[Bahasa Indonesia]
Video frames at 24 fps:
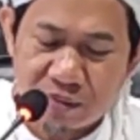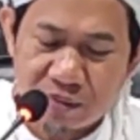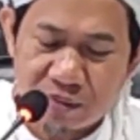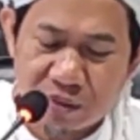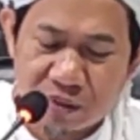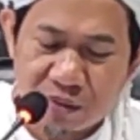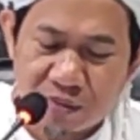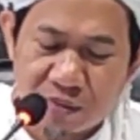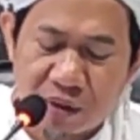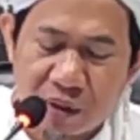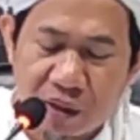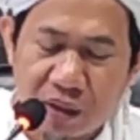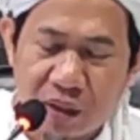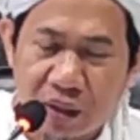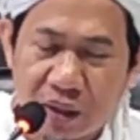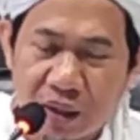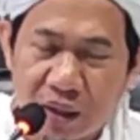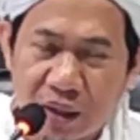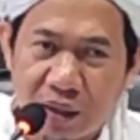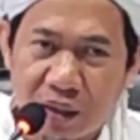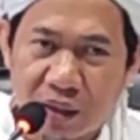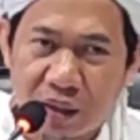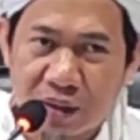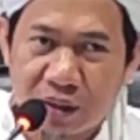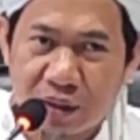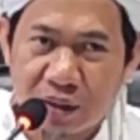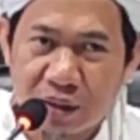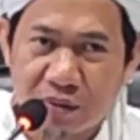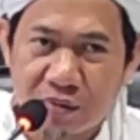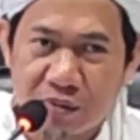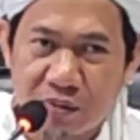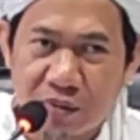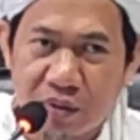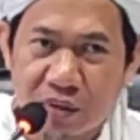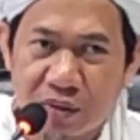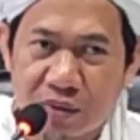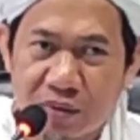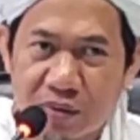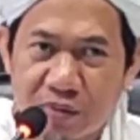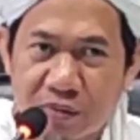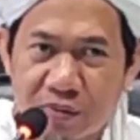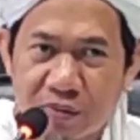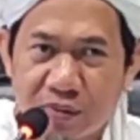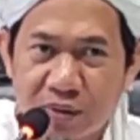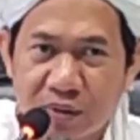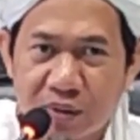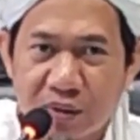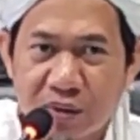berbagai kalangan ilmuwan
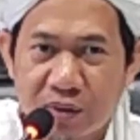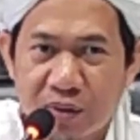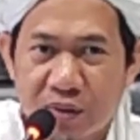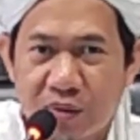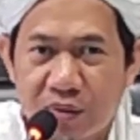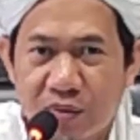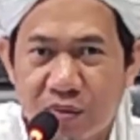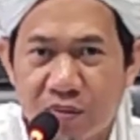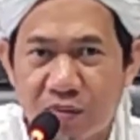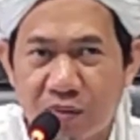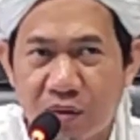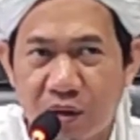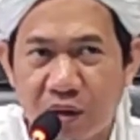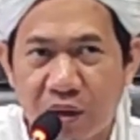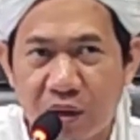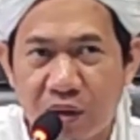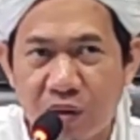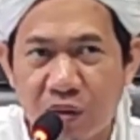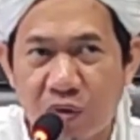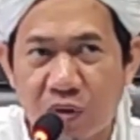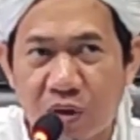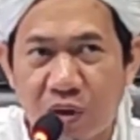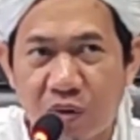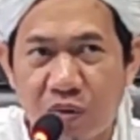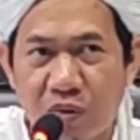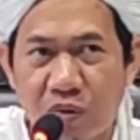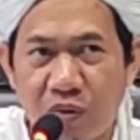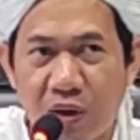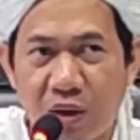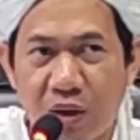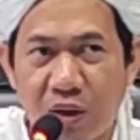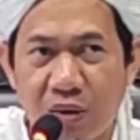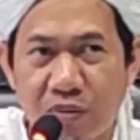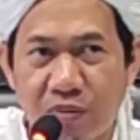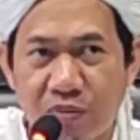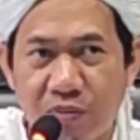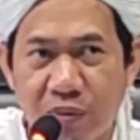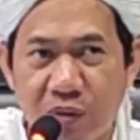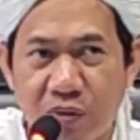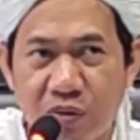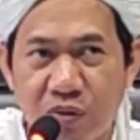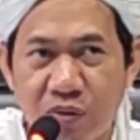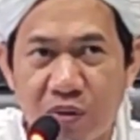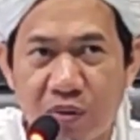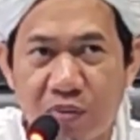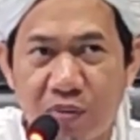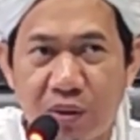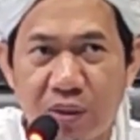bahkan orang wahabi
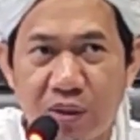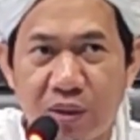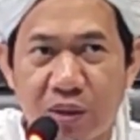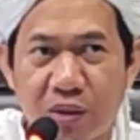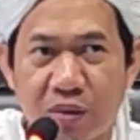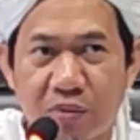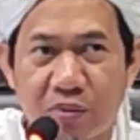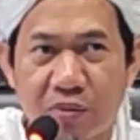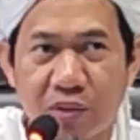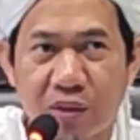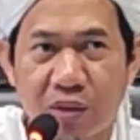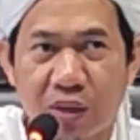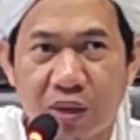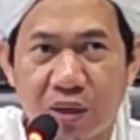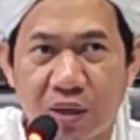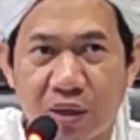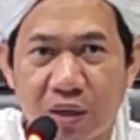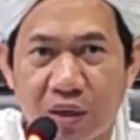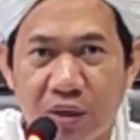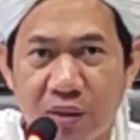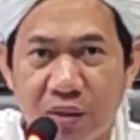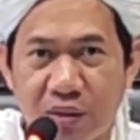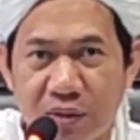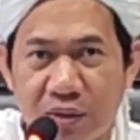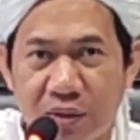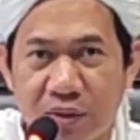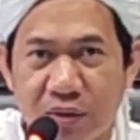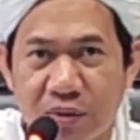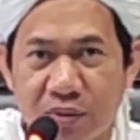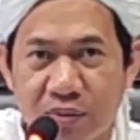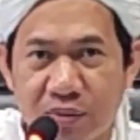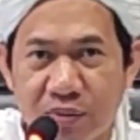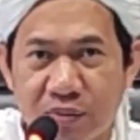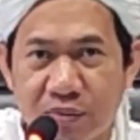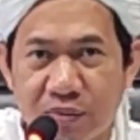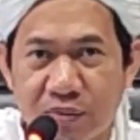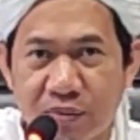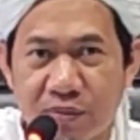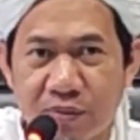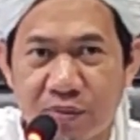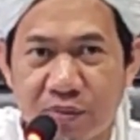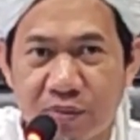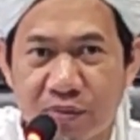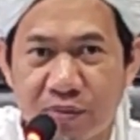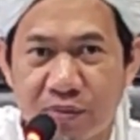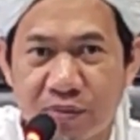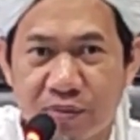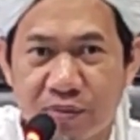juga banyak menyerahkan ini hmm.